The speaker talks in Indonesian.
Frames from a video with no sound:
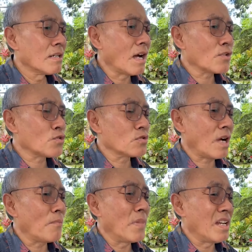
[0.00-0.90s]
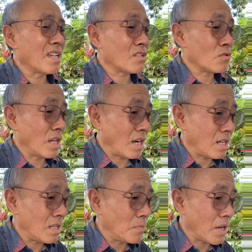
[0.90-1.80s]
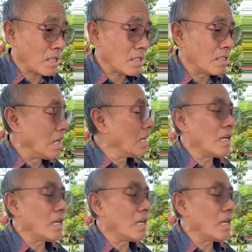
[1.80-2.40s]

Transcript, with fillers: nggak suka melihat saudaranya berhasil.